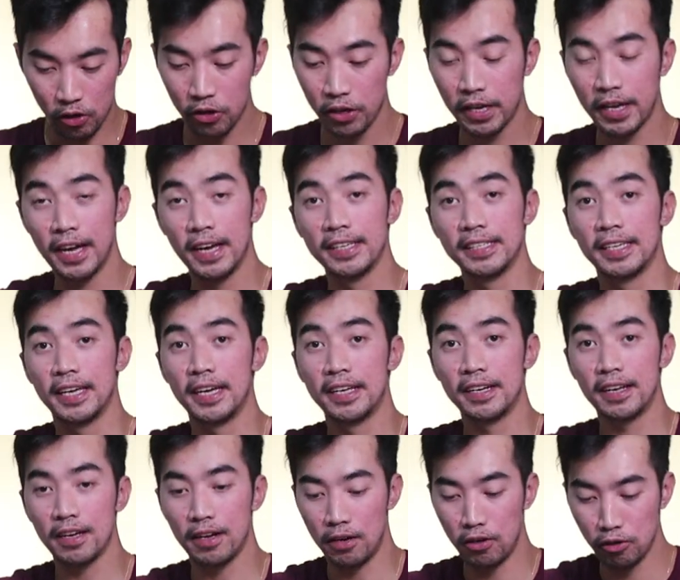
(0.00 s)
Okay guys, ayan
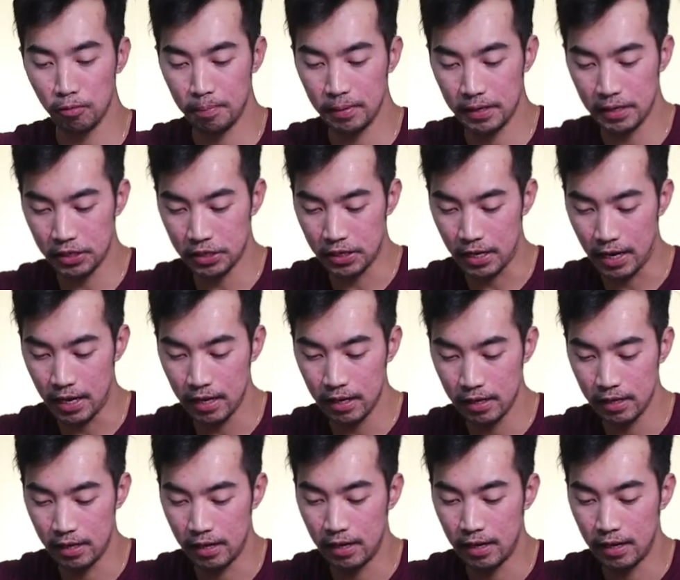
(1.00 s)
naka-open na siya.